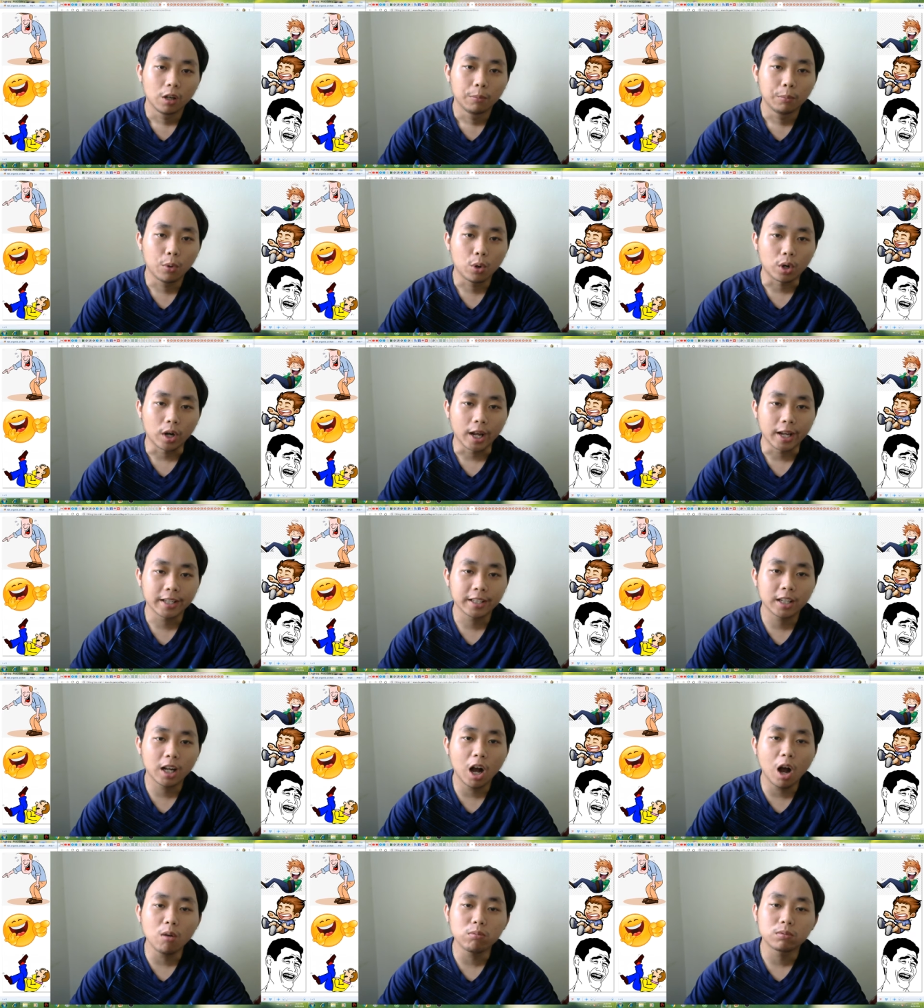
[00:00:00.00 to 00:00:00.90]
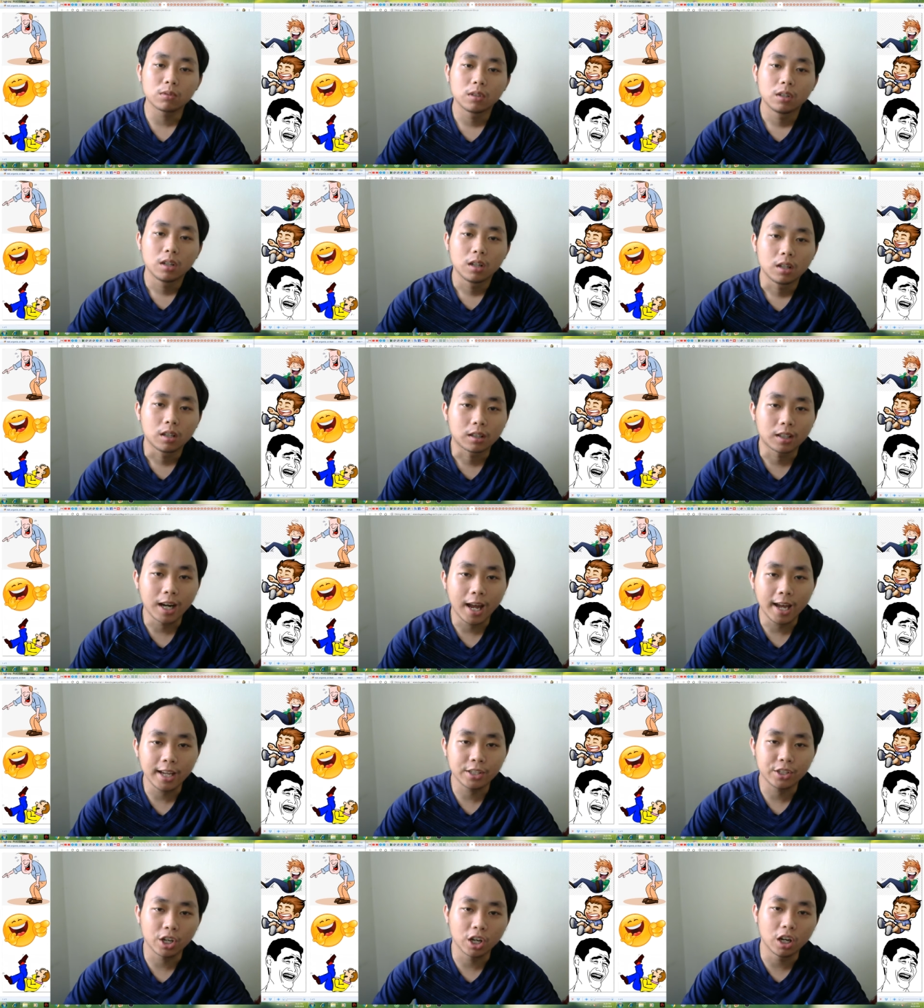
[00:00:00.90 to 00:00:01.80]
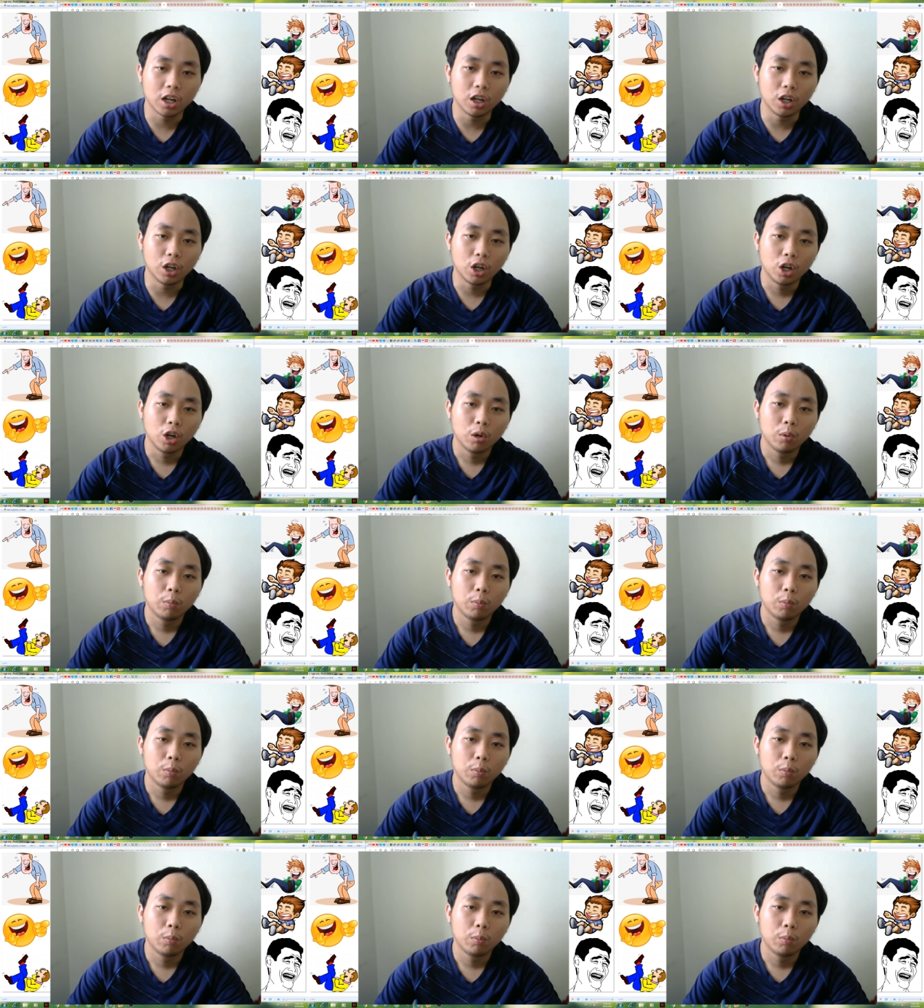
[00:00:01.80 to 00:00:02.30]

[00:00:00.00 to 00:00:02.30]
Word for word: Một anh ngốc ra chợ